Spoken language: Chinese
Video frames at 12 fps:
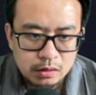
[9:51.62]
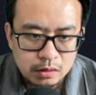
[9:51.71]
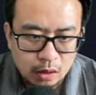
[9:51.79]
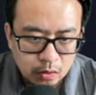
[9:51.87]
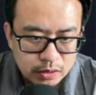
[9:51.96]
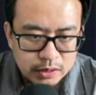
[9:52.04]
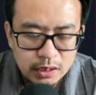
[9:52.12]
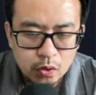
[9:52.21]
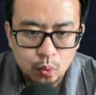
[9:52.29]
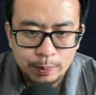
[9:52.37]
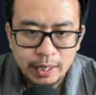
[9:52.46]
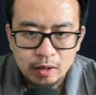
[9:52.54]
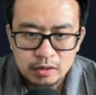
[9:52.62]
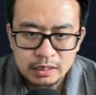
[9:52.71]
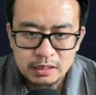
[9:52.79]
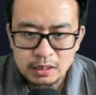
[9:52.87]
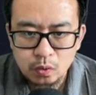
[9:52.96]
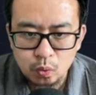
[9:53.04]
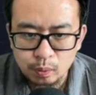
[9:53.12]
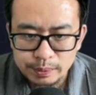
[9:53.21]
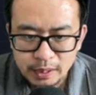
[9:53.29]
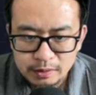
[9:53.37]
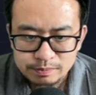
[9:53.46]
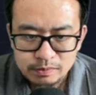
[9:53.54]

投资一个股票，那这个股票